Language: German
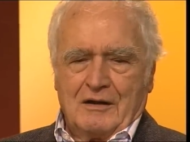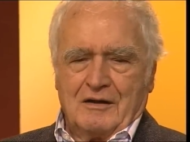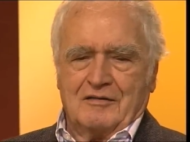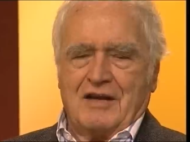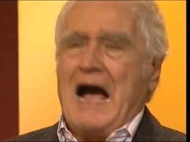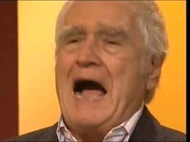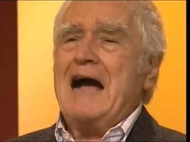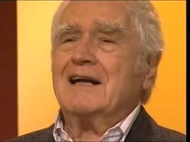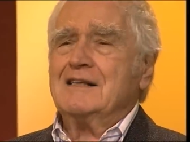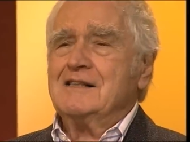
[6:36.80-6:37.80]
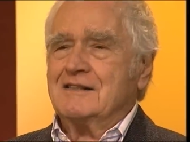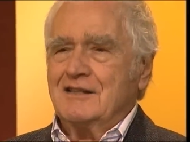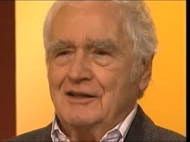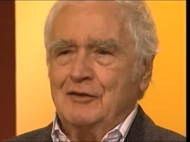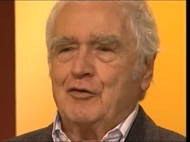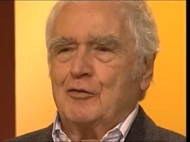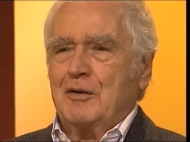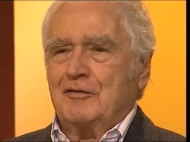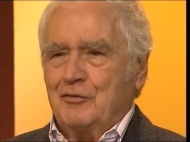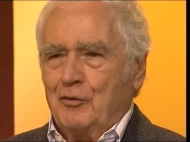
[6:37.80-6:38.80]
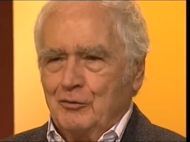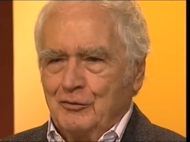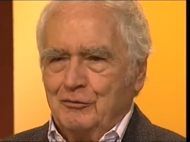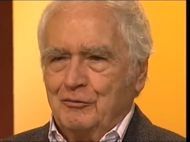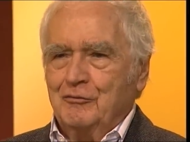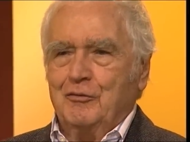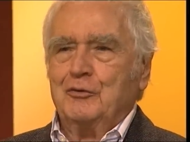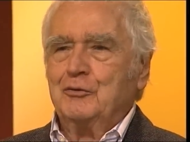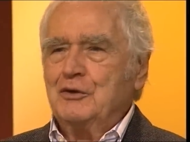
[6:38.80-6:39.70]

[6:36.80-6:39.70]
es hagelt Informationen, wo du